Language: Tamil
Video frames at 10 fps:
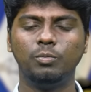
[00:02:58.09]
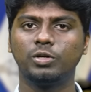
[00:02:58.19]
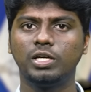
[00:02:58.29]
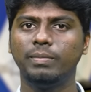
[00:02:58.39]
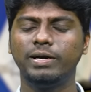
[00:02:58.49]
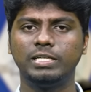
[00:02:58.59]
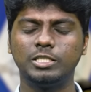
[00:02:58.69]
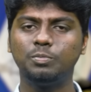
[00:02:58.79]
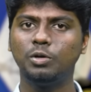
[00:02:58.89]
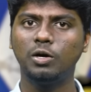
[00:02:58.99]
முக்கியமாக
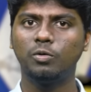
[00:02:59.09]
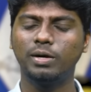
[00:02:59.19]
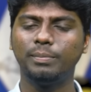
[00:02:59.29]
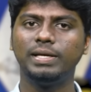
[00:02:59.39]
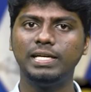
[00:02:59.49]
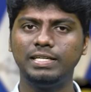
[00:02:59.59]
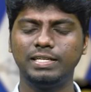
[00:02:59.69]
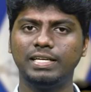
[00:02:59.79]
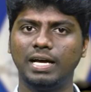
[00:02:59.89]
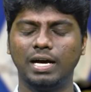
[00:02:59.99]
ஹெஸ்புல்லாவோட மிலிட்ரி